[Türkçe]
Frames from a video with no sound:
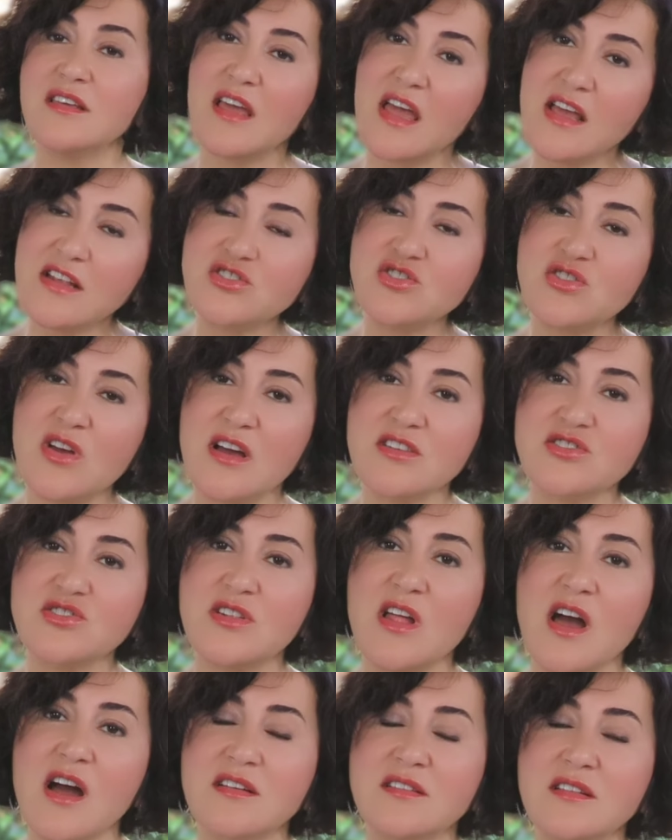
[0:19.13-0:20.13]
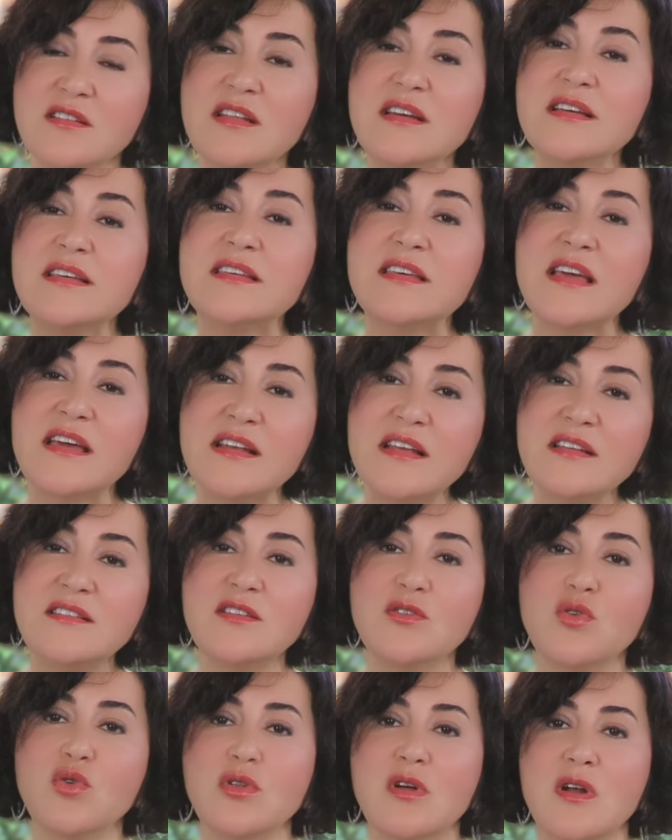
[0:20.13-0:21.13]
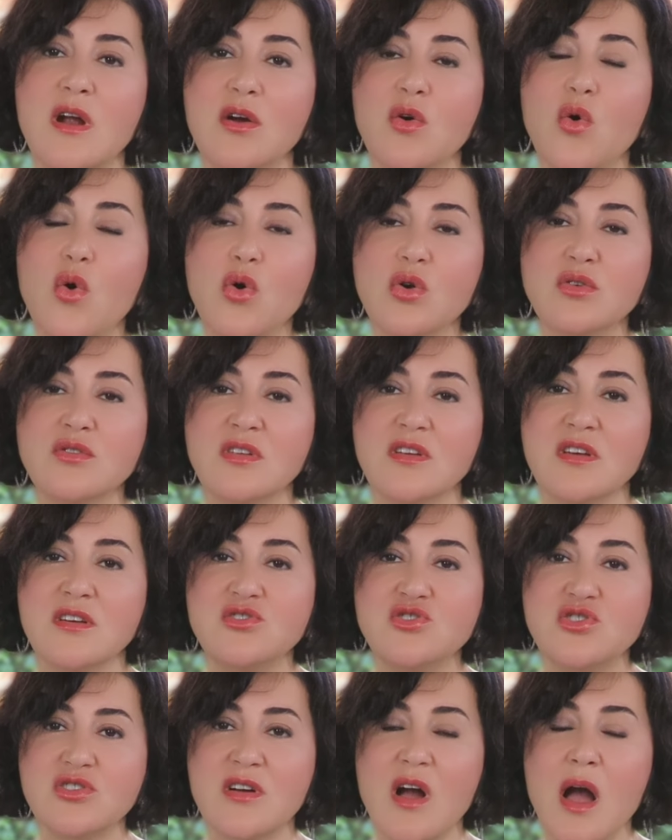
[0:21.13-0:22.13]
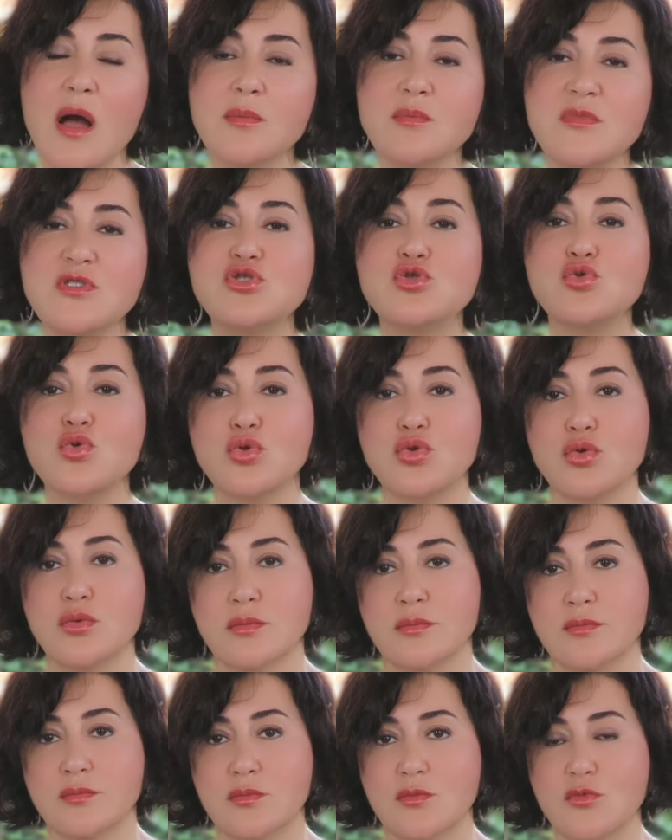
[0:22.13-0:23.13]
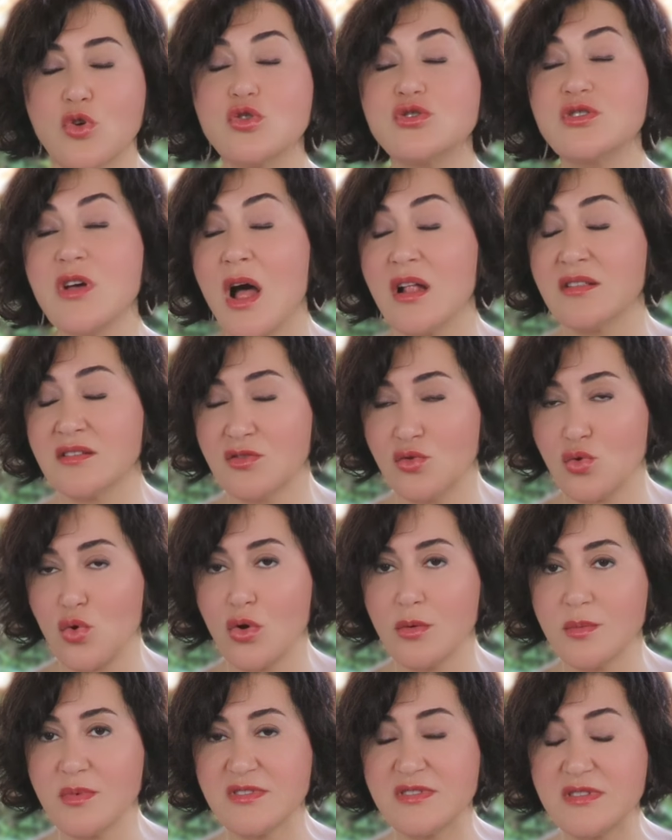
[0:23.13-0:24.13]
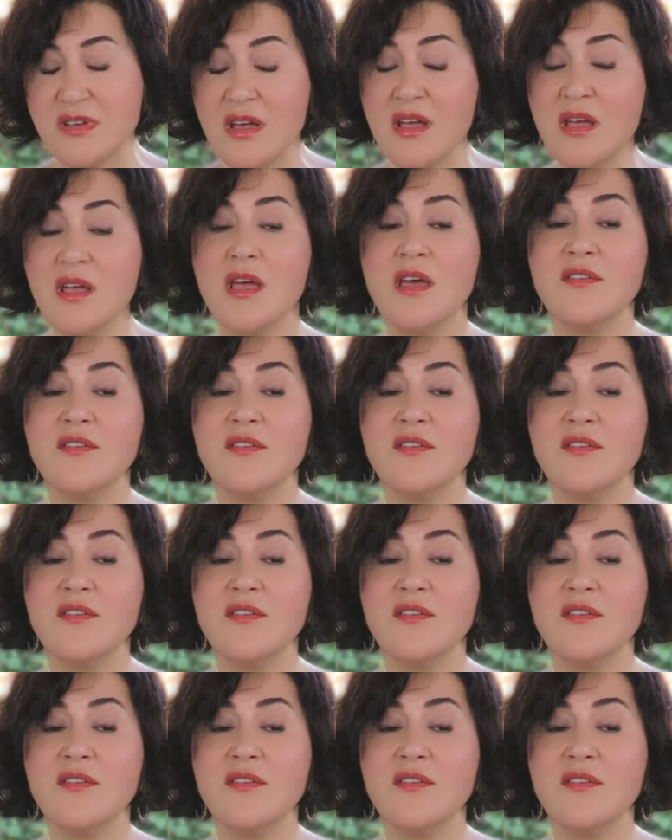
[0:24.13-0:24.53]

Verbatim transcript: genç yaşlarda da genetik olarak ortaya çıkan bir sorun gözaltı torbası